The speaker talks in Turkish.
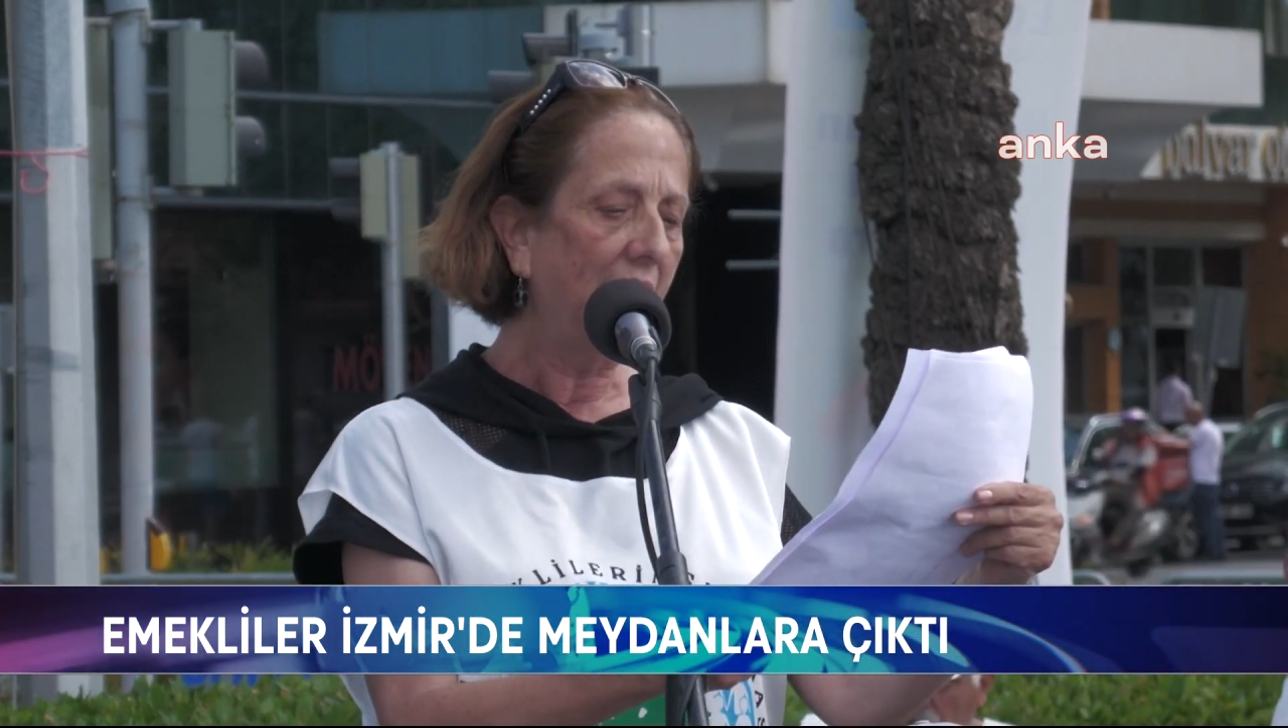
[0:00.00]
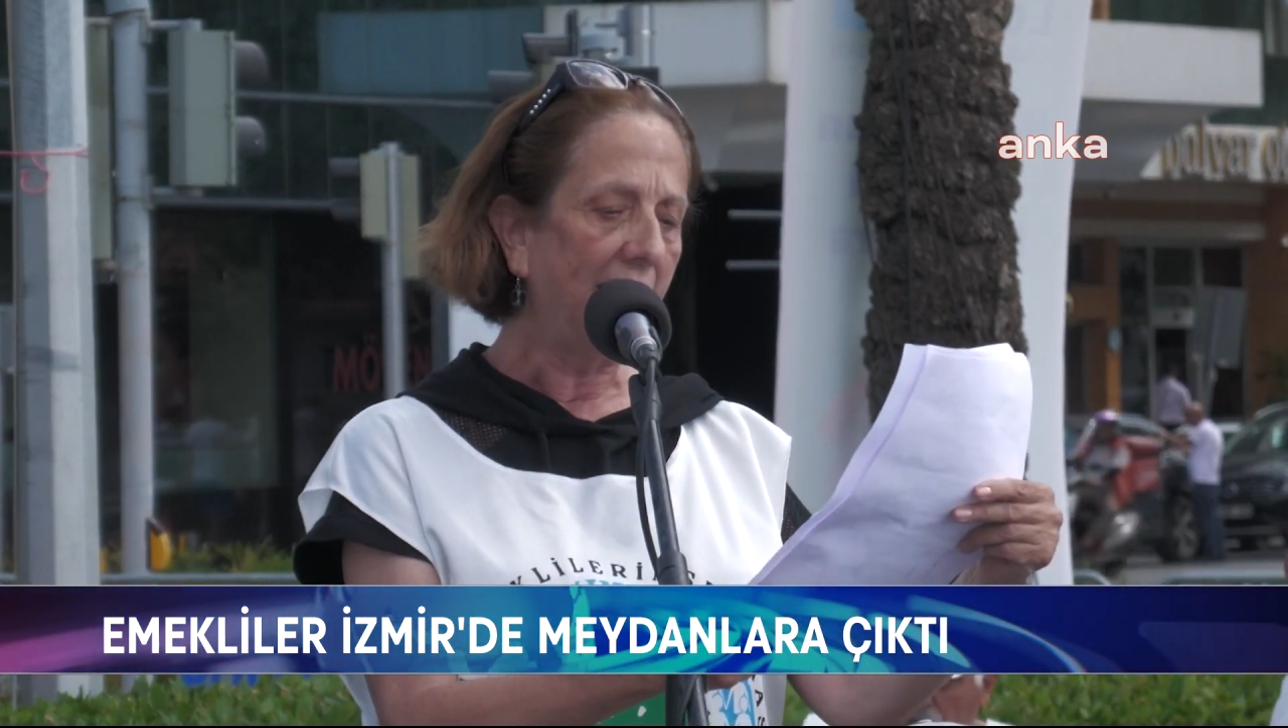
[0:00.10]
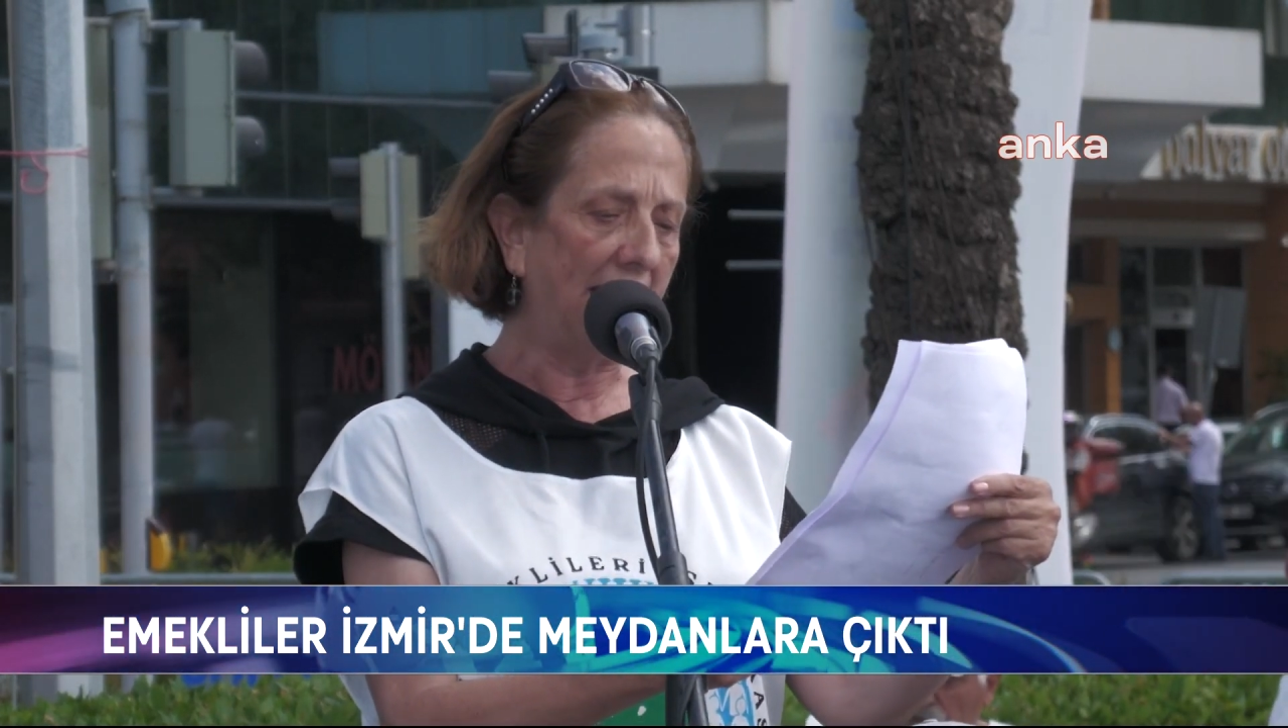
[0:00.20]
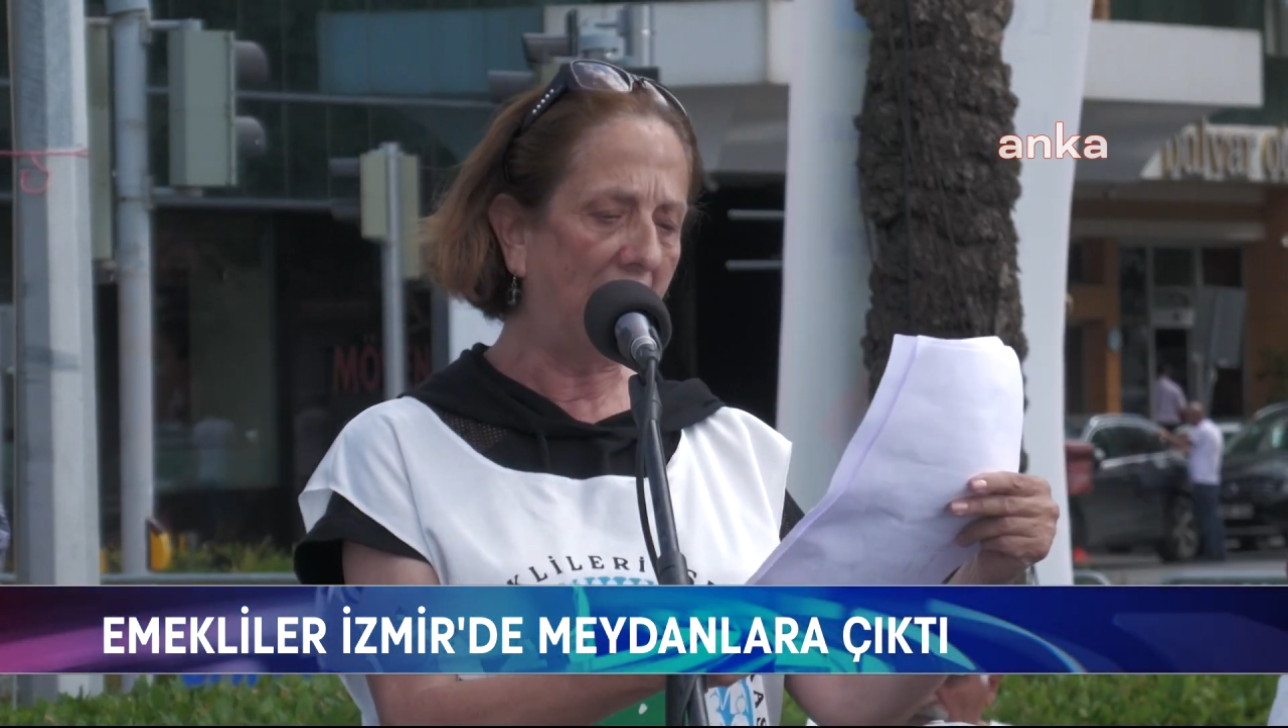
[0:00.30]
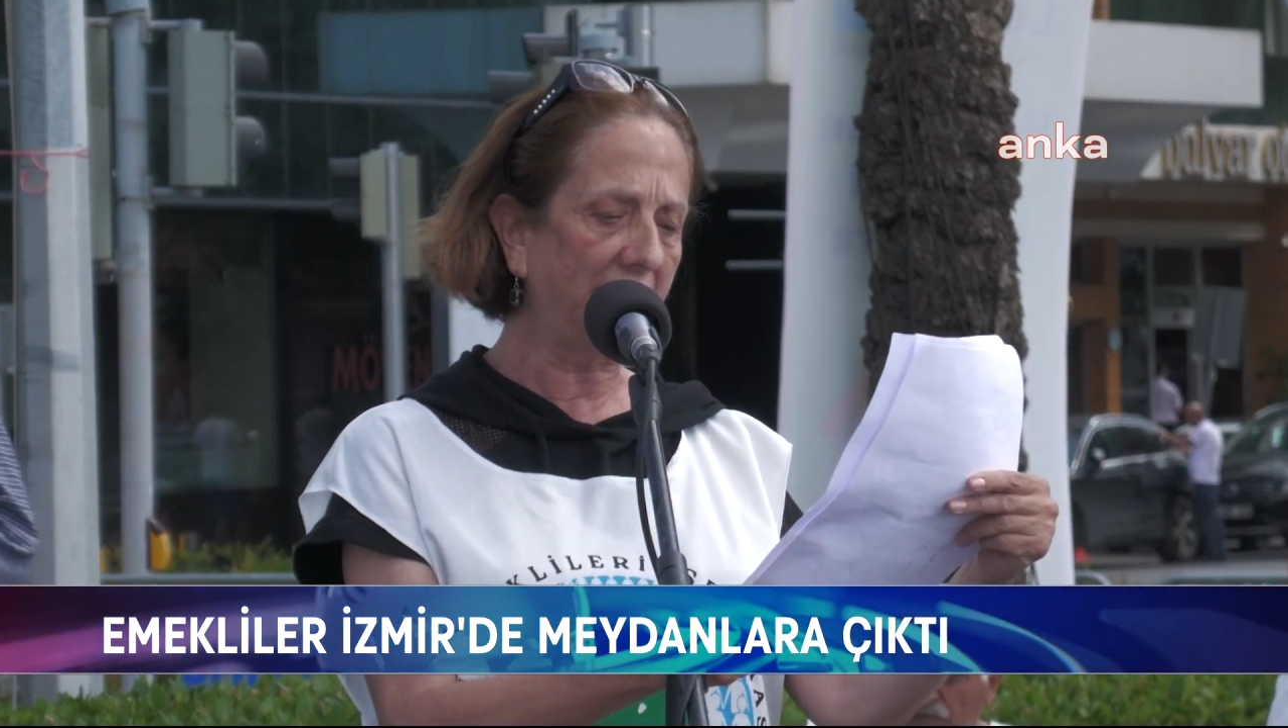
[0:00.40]

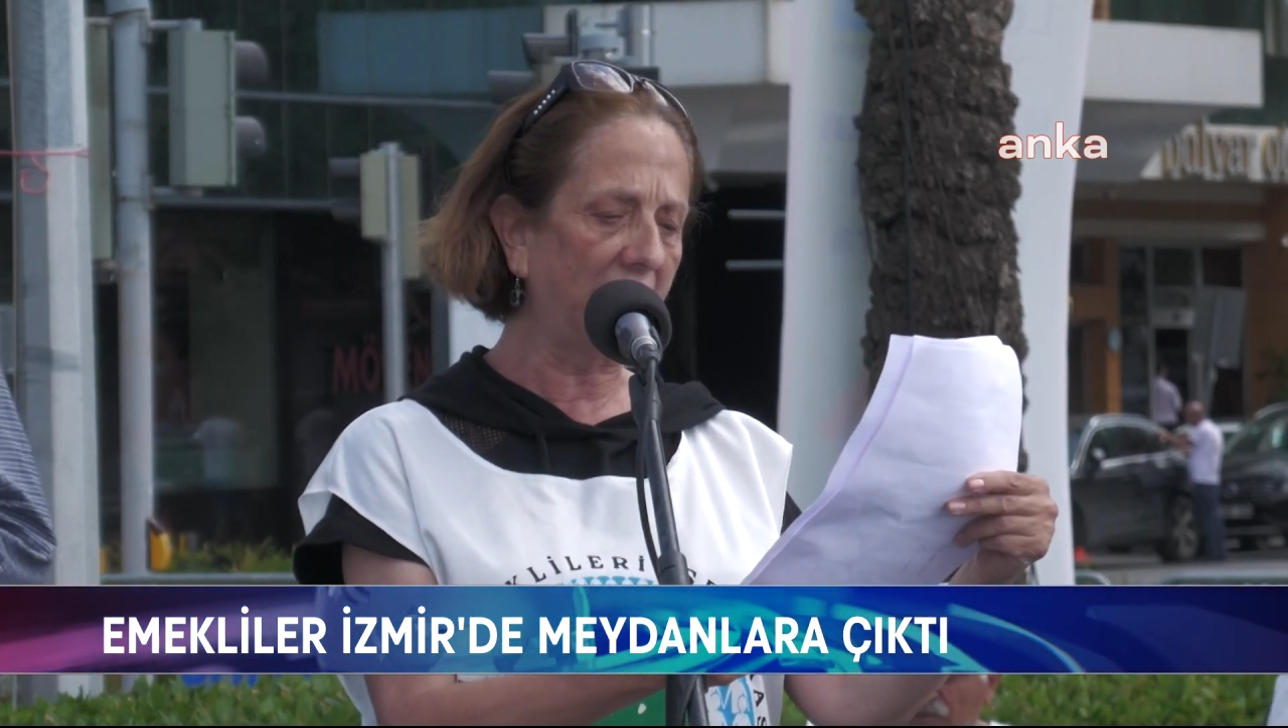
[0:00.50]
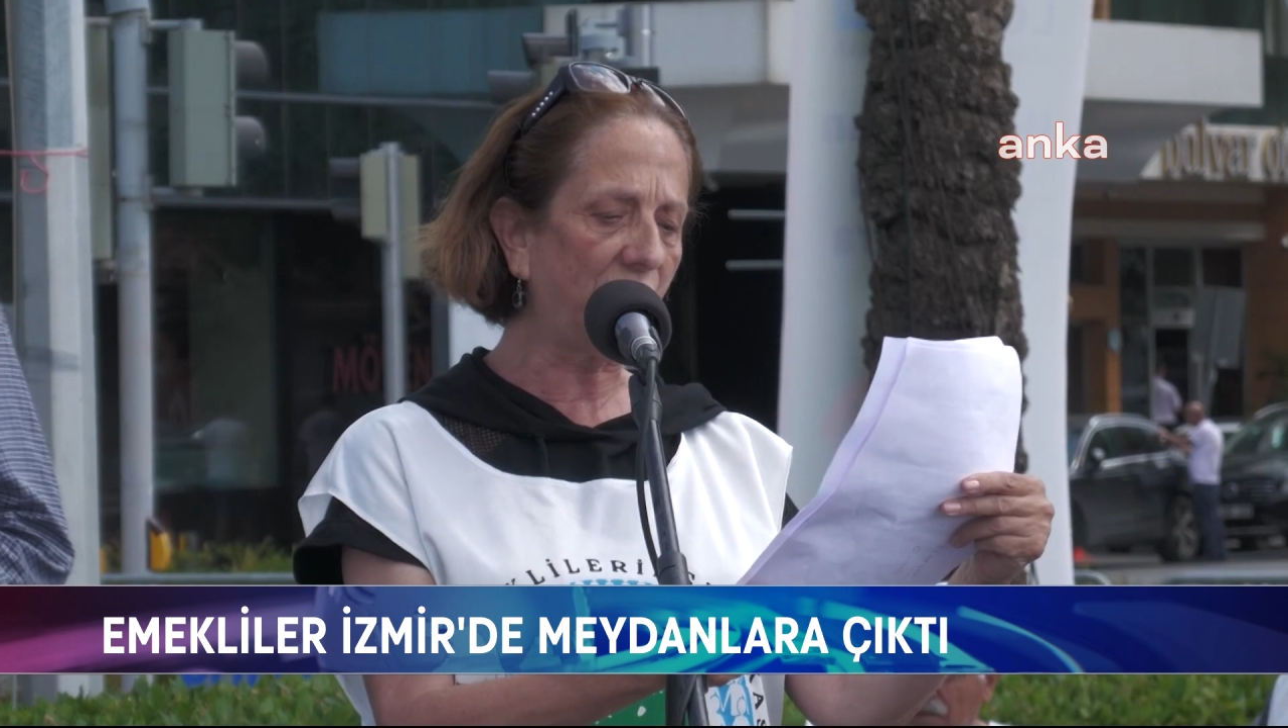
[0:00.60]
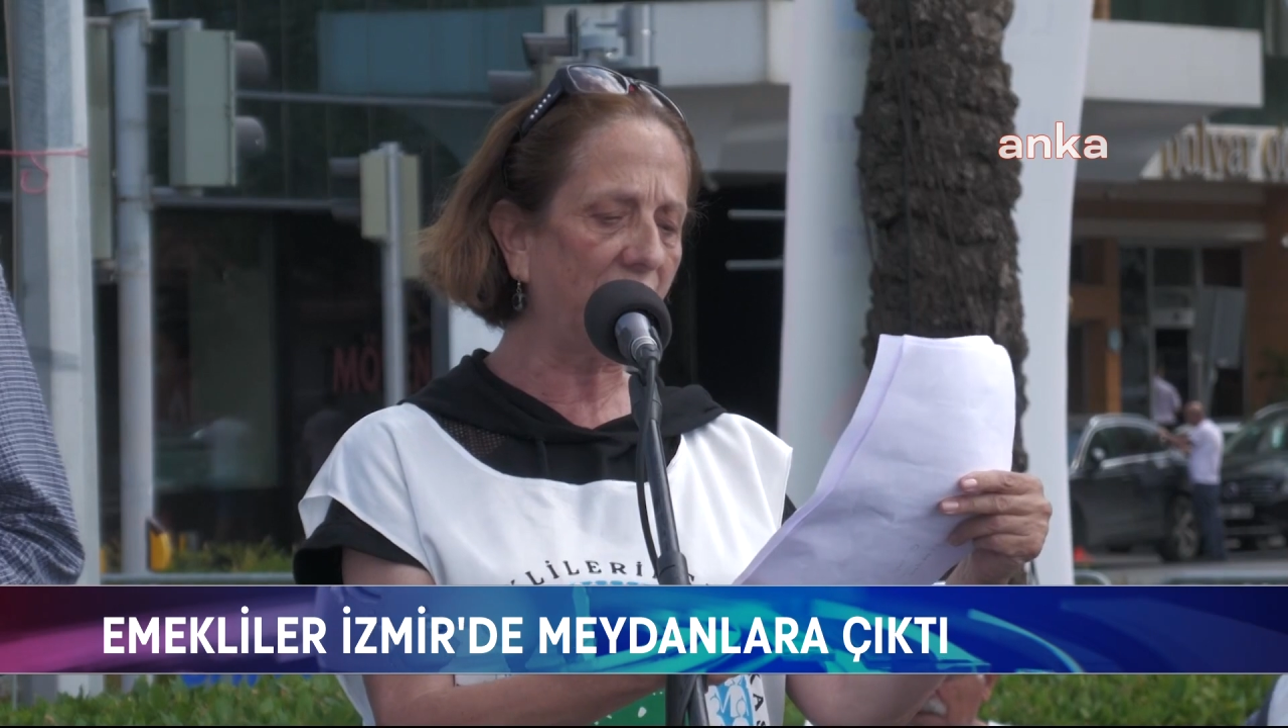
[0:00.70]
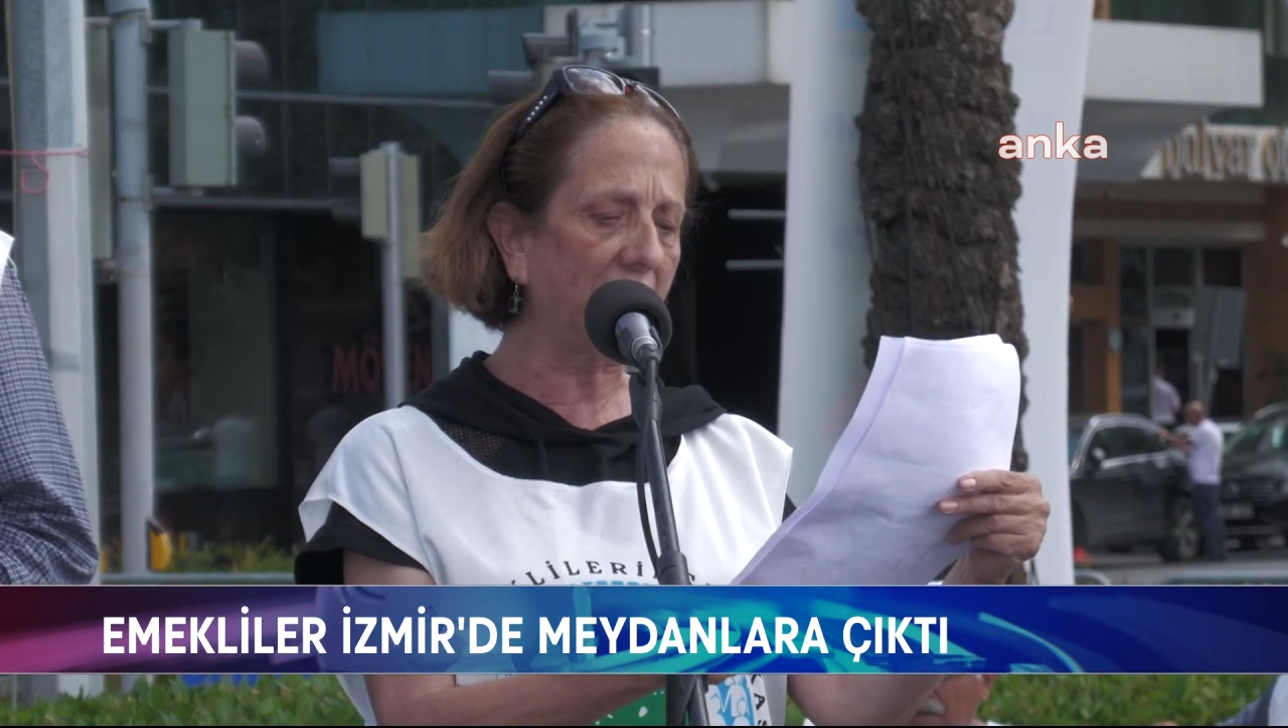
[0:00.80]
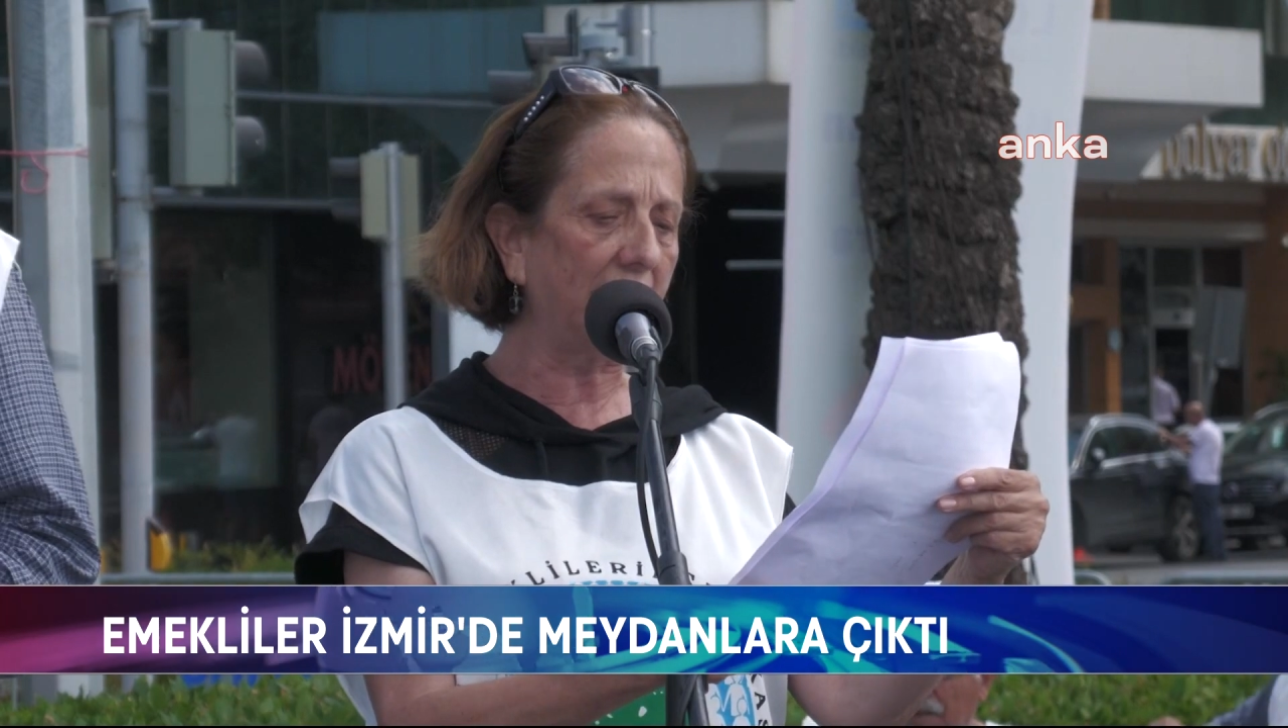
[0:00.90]

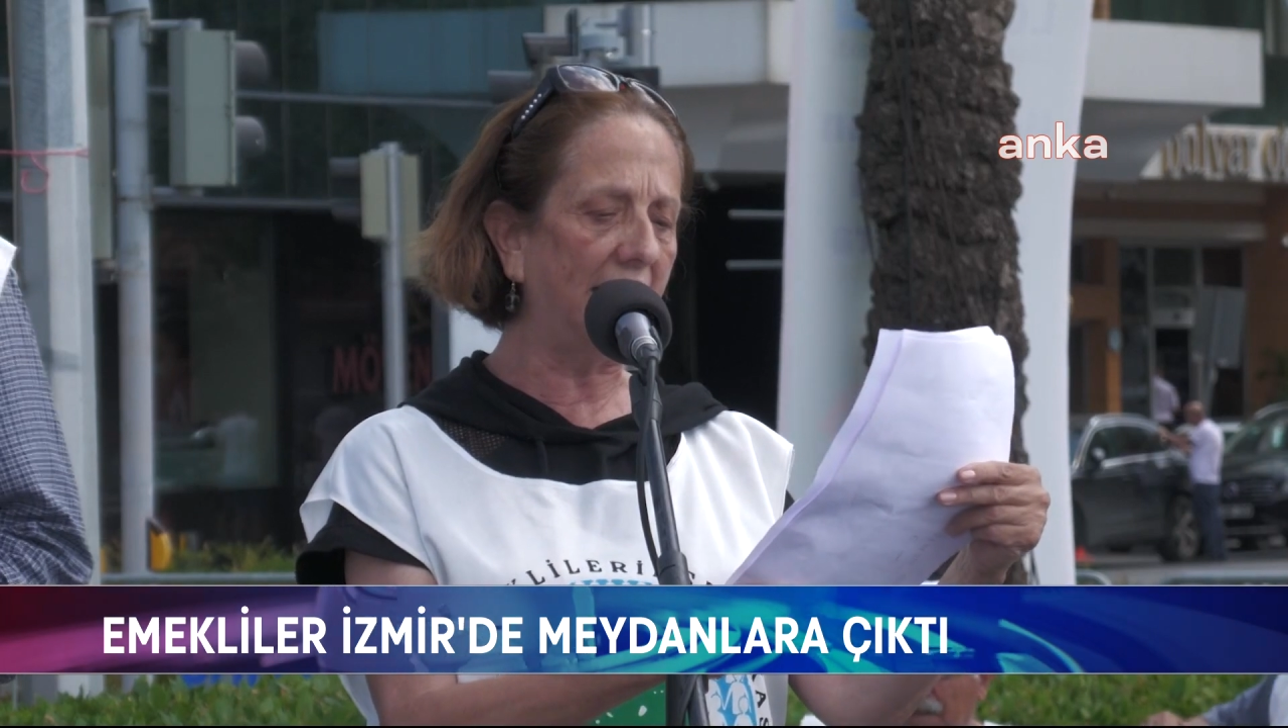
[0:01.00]
Yaklaşık